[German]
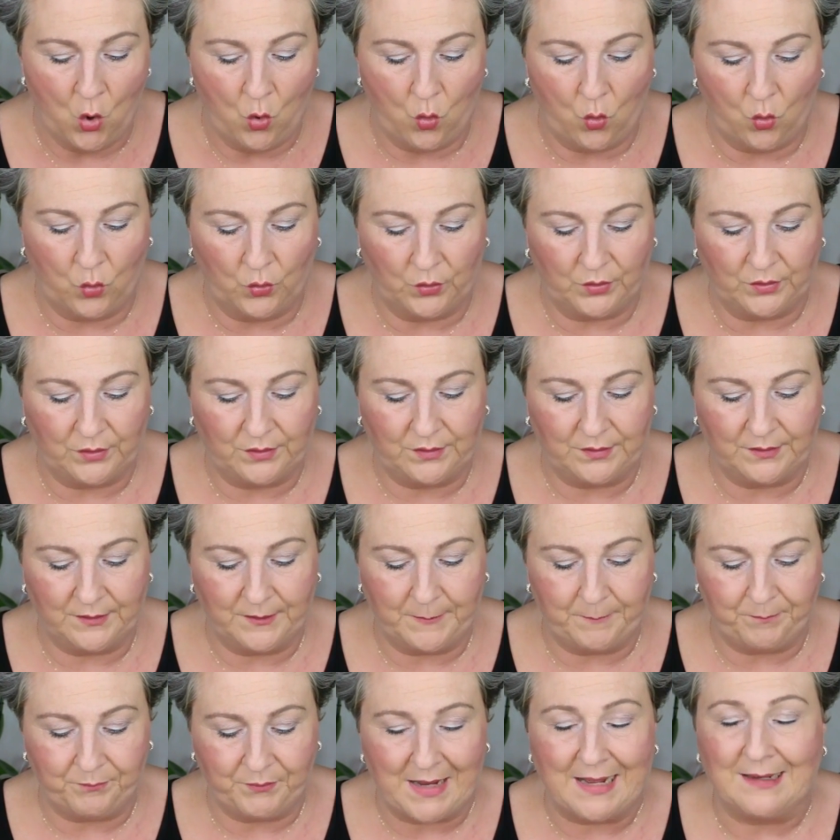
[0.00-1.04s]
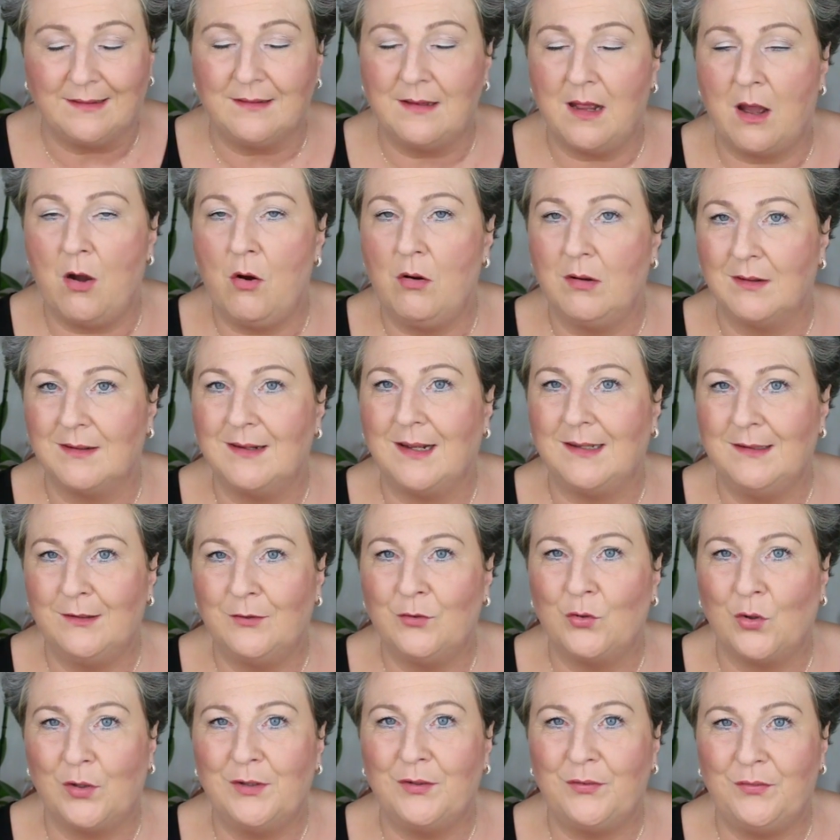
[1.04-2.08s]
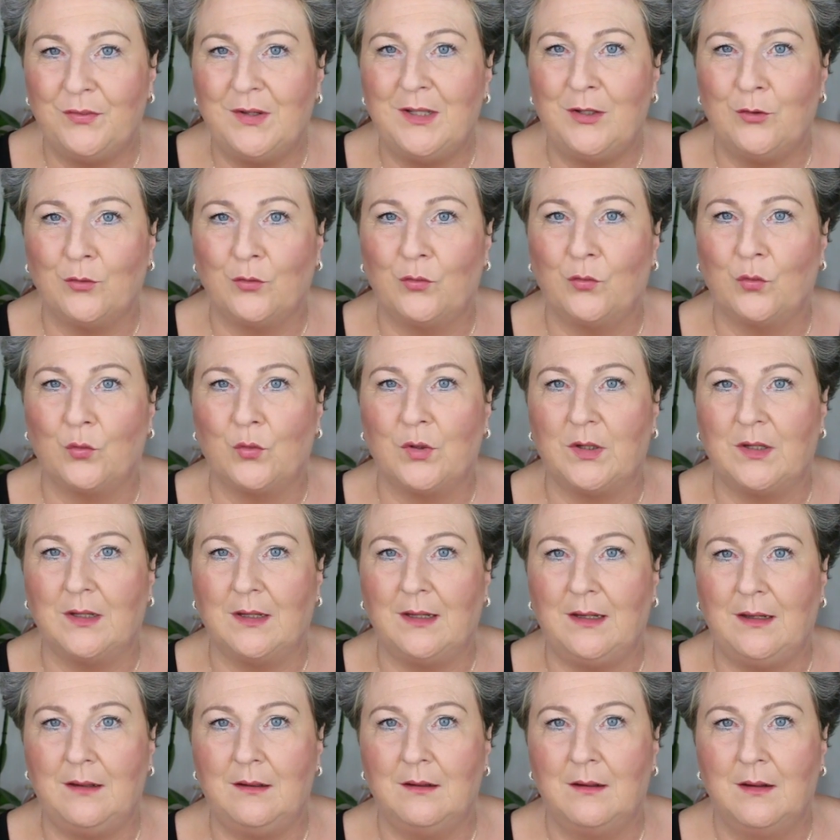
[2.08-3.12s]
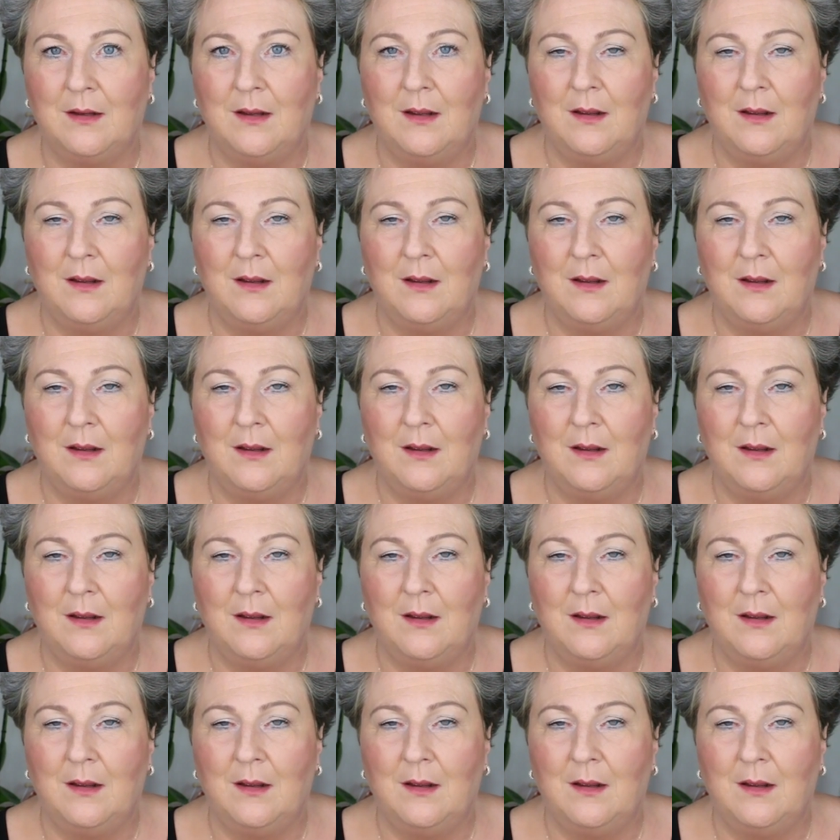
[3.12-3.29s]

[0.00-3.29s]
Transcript: Und ähm, hat da auch ein ganz tolles Video zugedreht.